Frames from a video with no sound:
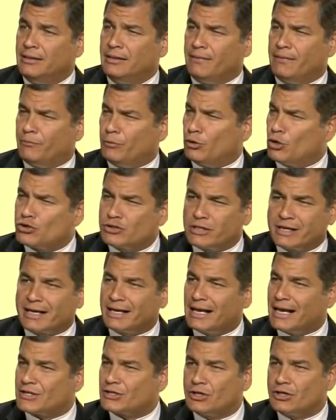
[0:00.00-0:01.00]
no se
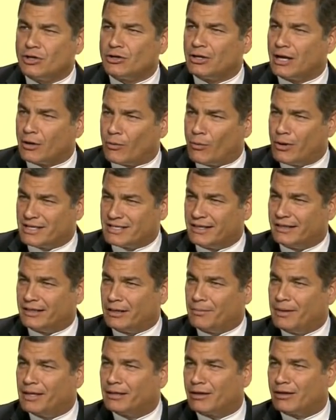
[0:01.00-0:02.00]
relacionan con el
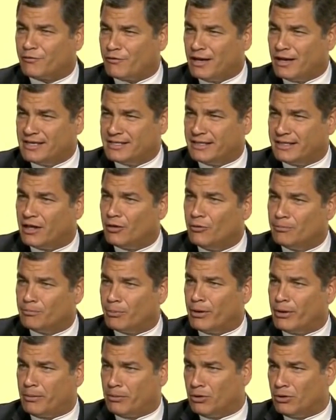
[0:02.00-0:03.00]
sentimiento de felicidad de un
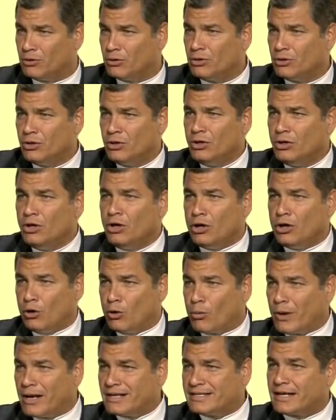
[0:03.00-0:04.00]
pueblo, lo
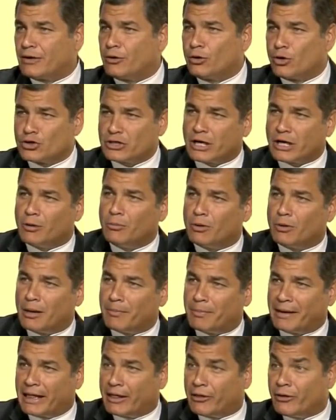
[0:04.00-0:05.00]
cual se conoce como la
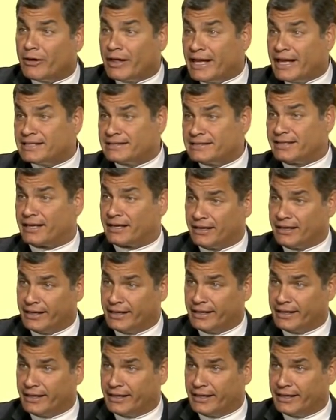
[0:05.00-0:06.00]
paradoja de
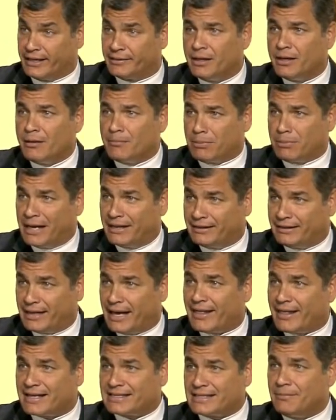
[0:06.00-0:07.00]
Sterling,
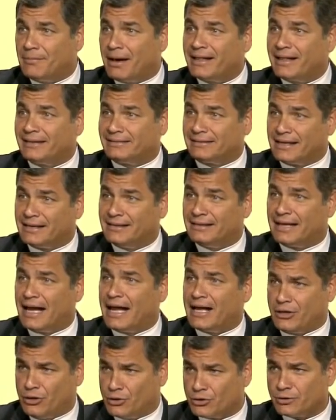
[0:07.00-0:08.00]
planteada hace más de 30
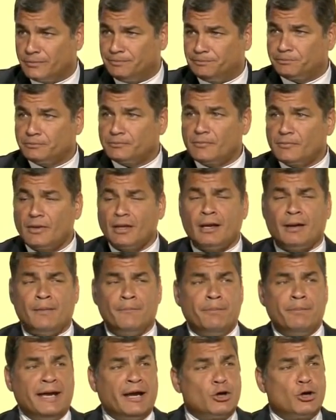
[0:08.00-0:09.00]
años.
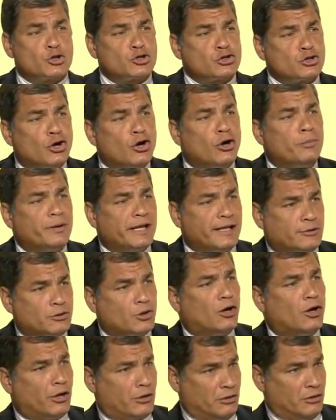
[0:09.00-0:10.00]
Pero sobre
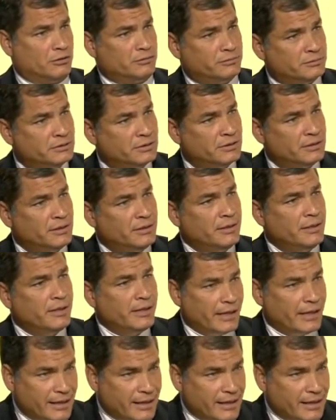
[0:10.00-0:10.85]
todo, el